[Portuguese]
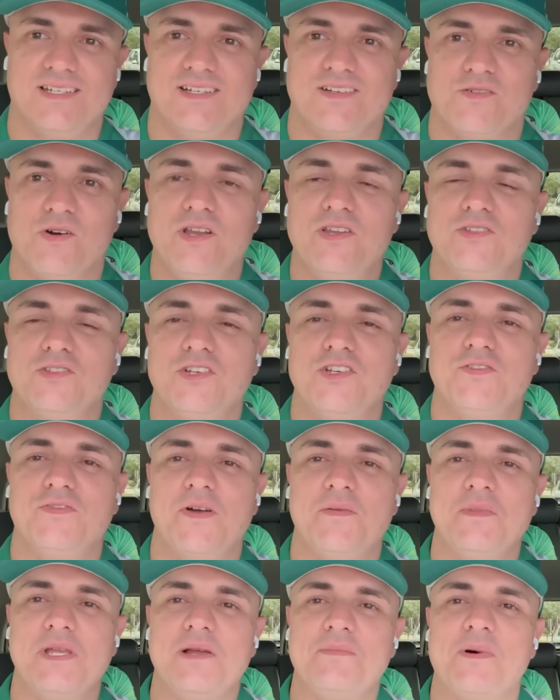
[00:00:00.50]
Boa noite,
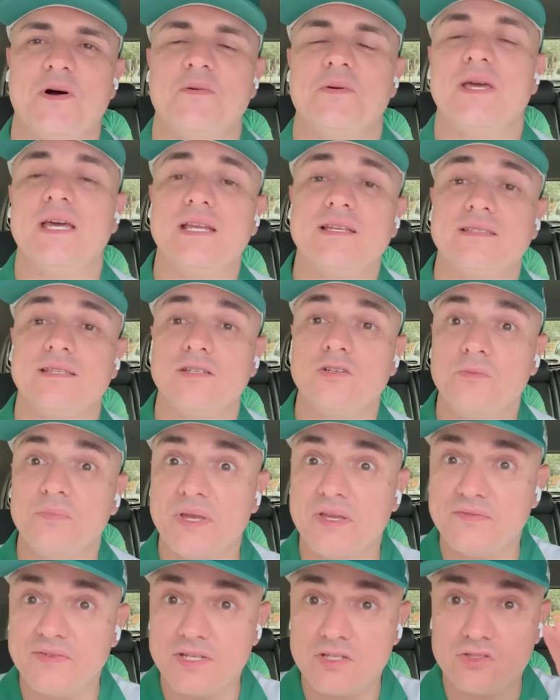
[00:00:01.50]
família Palmeiras, sejam
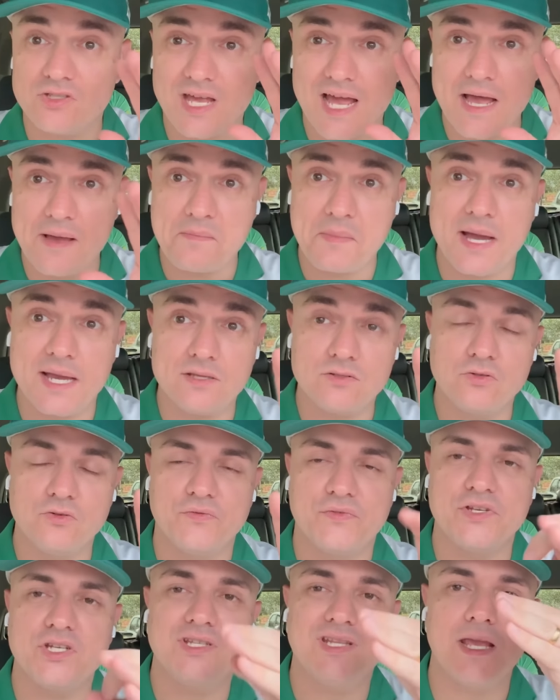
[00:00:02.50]
bem-vindos a mais um
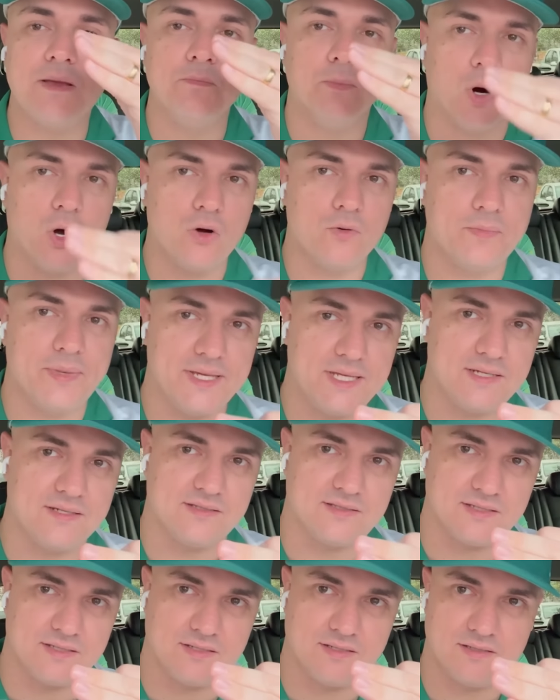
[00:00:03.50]
vídeo. Tem bom, bem
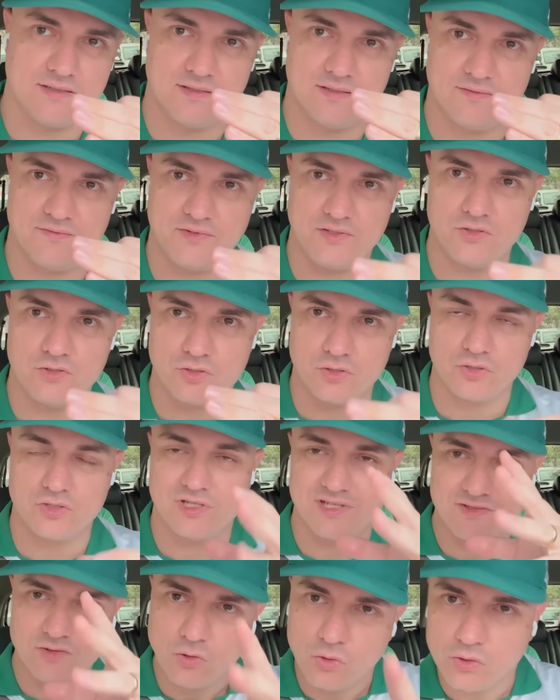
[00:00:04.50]
nesse vídeo de hoje,
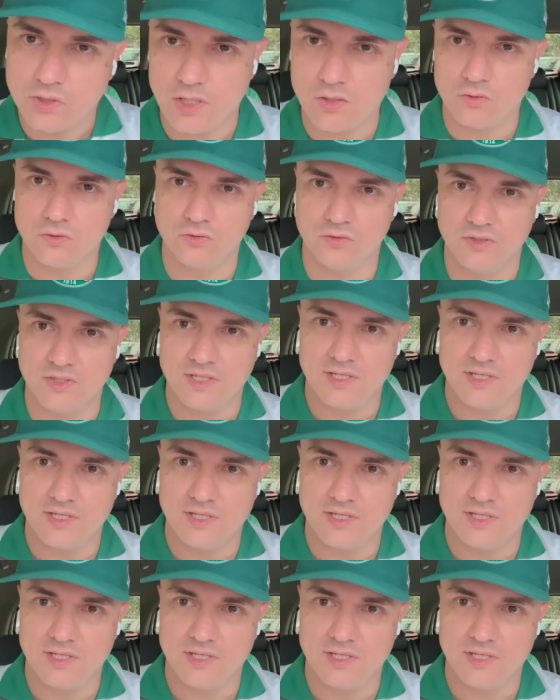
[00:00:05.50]
nesse conteúdo.